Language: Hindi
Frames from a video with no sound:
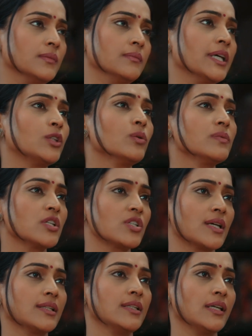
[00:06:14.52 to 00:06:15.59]
मैं तुमसे
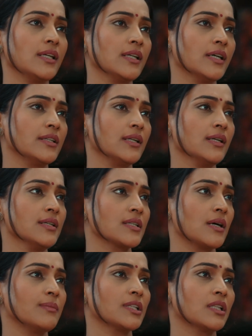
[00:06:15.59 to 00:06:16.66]
शादी नहीं कर रही
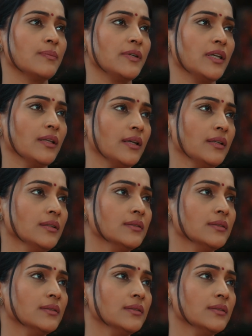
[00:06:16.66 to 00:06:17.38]
इसका मतलब ये नहीं